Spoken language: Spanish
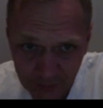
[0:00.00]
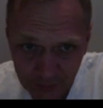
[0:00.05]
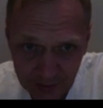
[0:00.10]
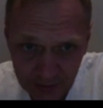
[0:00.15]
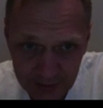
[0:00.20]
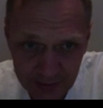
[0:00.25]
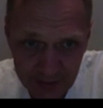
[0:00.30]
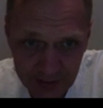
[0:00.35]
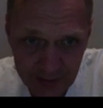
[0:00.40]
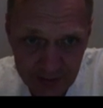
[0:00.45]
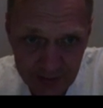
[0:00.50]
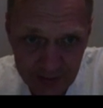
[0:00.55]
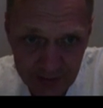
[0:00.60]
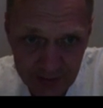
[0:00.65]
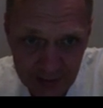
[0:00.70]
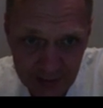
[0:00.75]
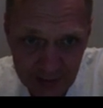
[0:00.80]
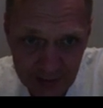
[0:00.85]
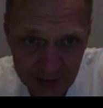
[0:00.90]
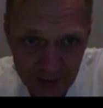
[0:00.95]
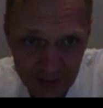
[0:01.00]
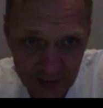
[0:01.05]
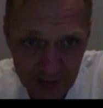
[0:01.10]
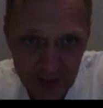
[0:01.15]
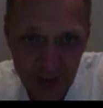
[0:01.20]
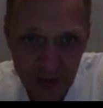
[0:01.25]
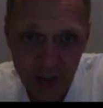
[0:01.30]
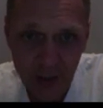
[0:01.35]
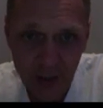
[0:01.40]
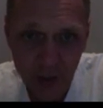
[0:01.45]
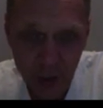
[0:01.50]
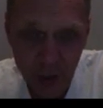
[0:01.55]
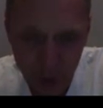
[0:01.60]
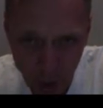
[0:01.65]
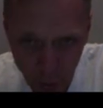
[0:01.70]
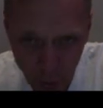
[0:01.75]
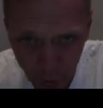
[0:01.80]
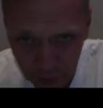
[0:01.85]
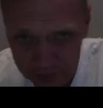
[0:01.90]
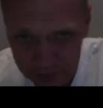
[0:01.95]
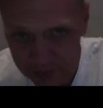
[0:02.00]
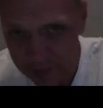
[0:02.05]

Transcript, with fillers: y dicen aquí gold,